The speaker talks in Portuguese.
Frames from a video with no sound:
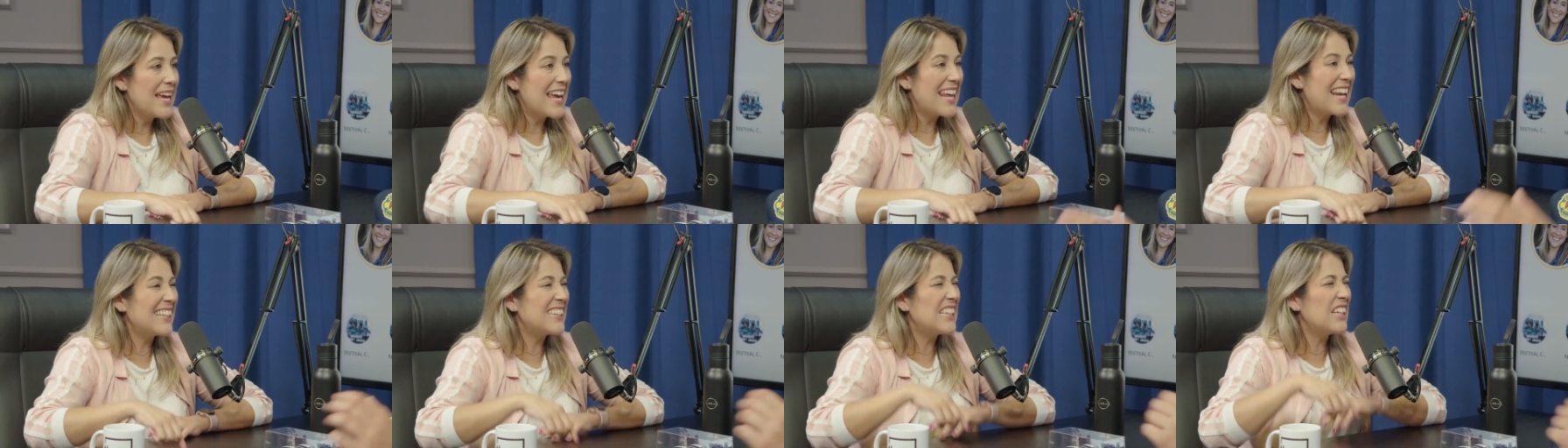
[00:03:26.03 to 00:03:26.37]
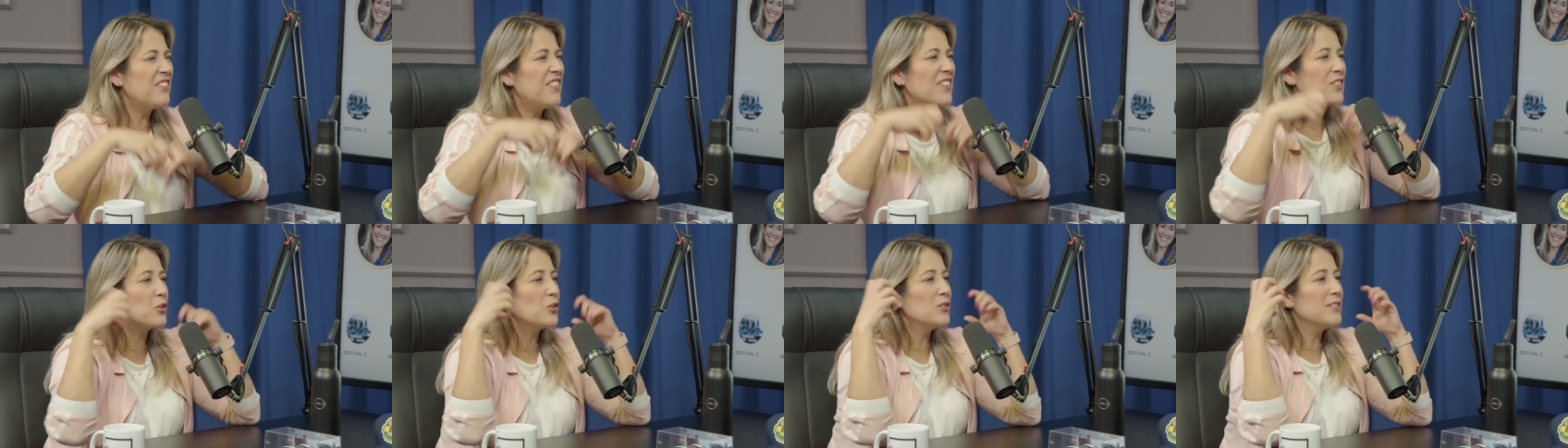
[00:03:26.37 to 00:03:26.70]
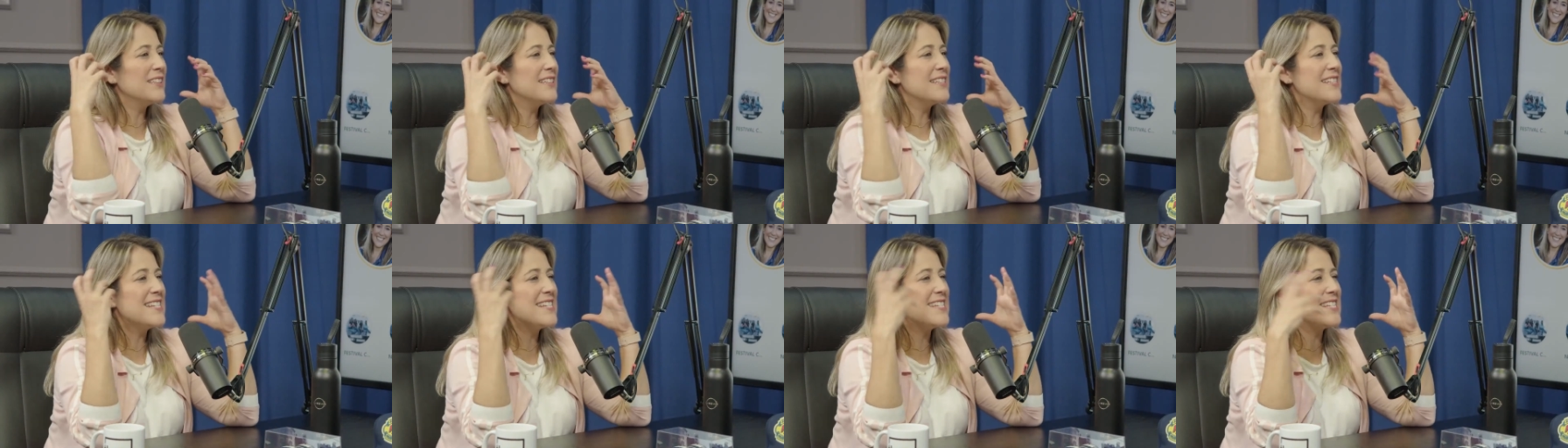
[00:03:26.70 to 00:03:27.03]
Ela estava
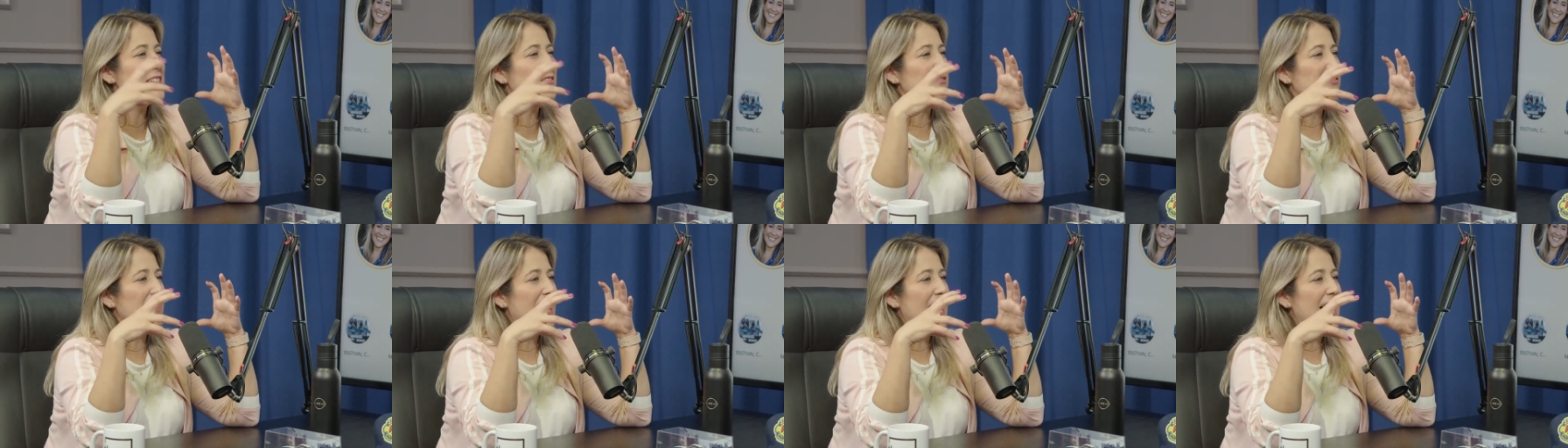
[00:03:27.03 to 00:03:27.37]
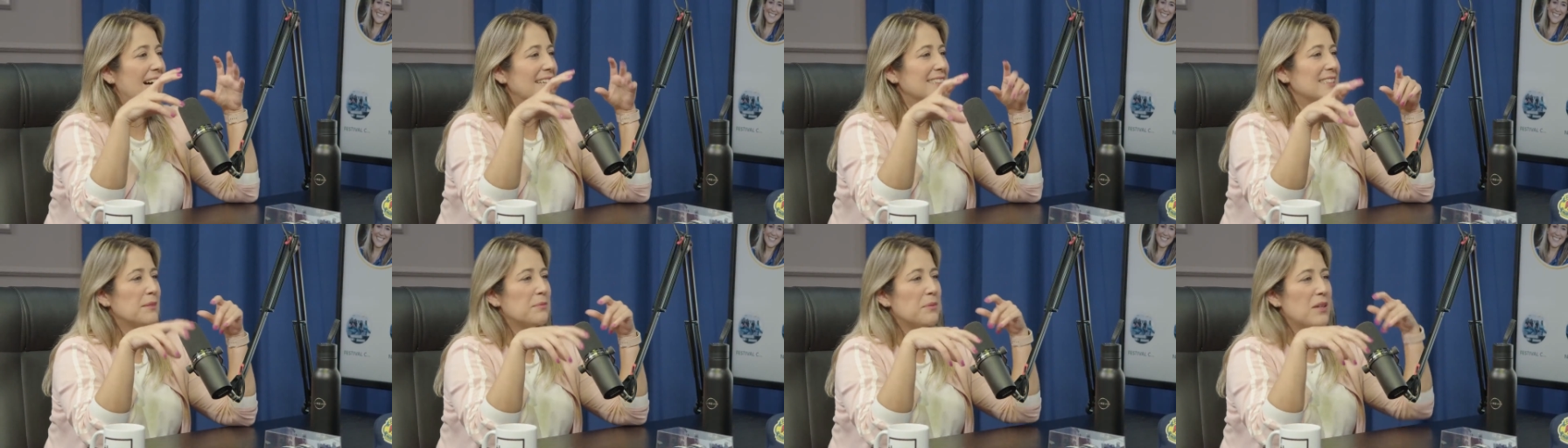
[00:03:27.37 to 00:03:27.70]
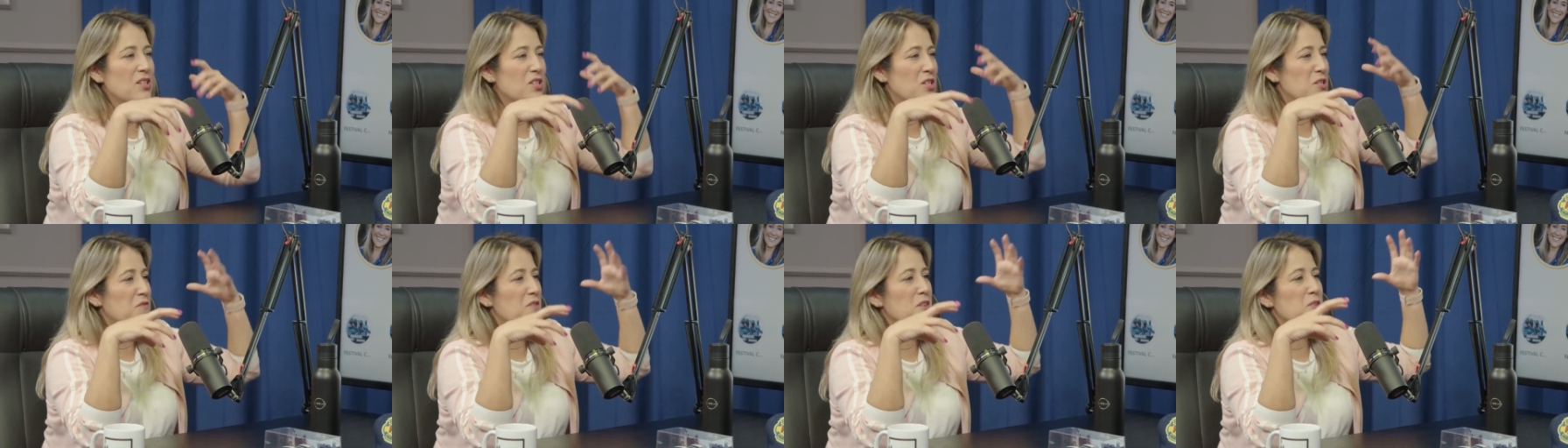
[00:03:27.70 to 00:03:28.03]
toda adesivada, porque
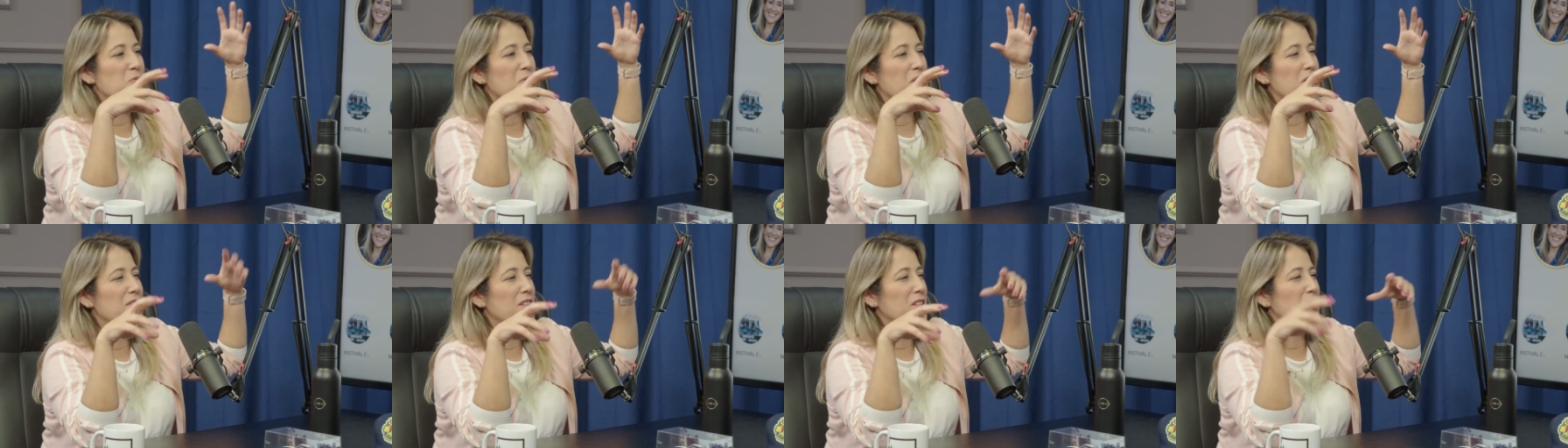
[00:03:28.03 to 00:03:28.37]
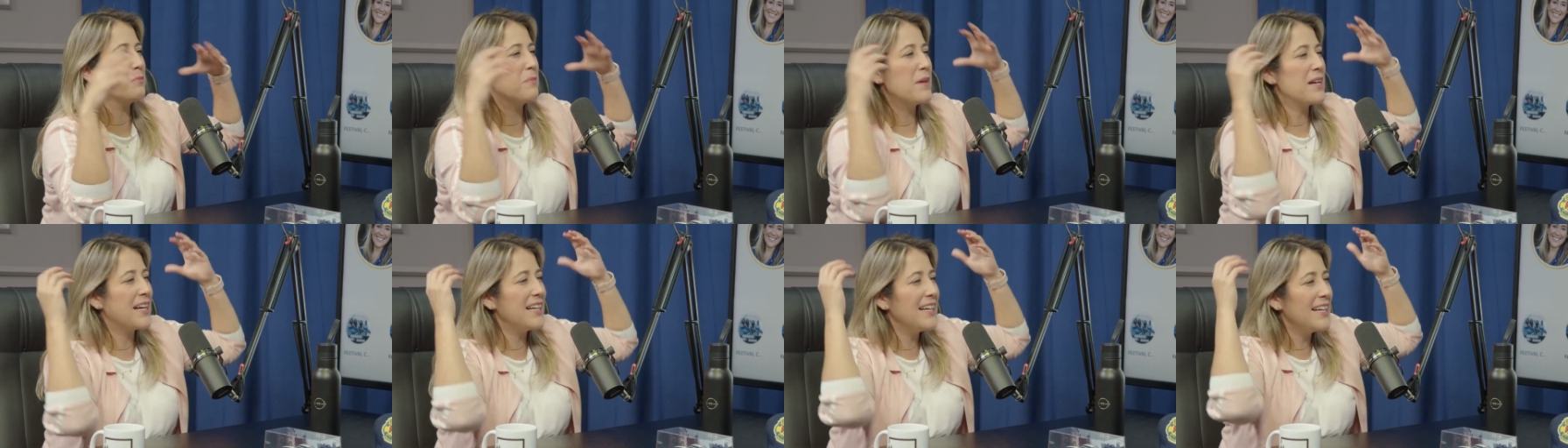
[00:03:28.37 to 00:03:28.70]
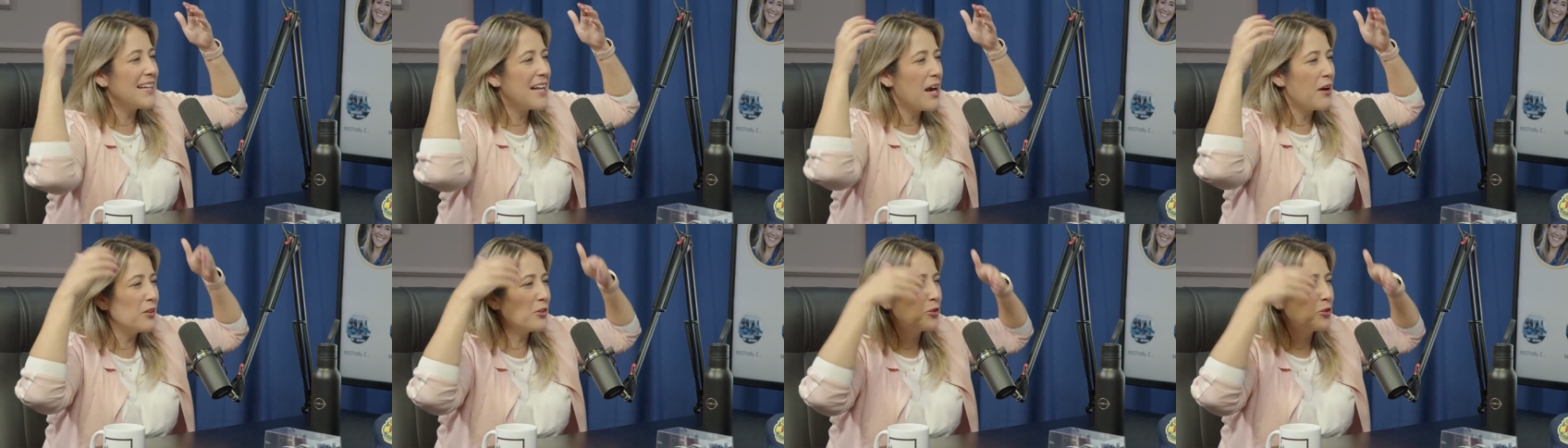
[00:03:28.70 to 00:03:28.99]
a gente fez um evento mega legal,